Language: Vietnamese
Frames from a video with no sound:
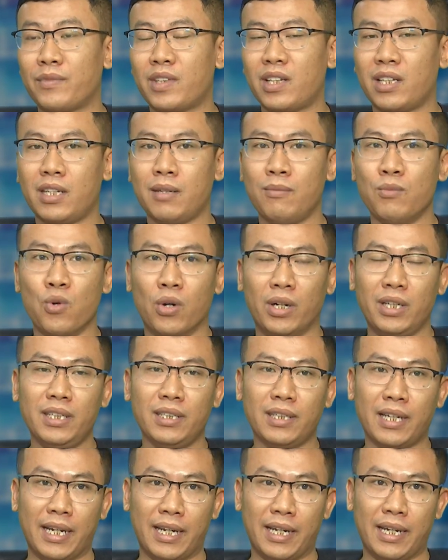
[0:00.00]
thế thì muốn
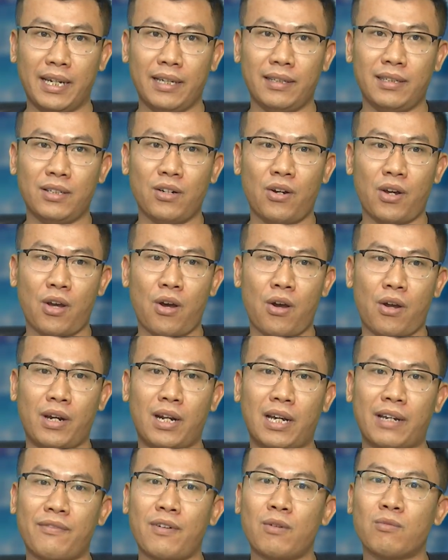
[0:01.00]
như thế thì đòi hỏi
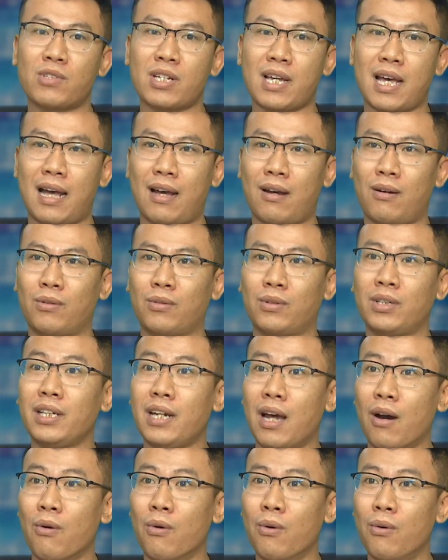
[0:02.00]
là cái phong trào thi
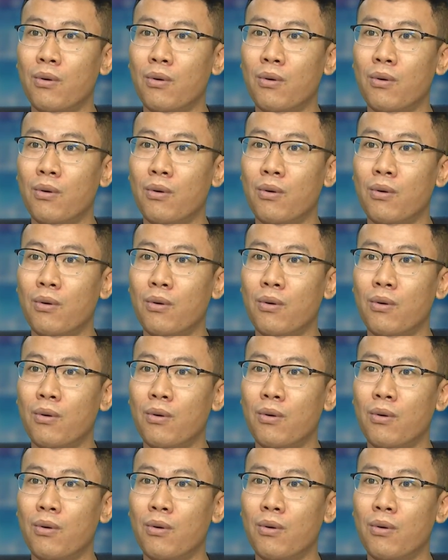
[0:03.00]
đấu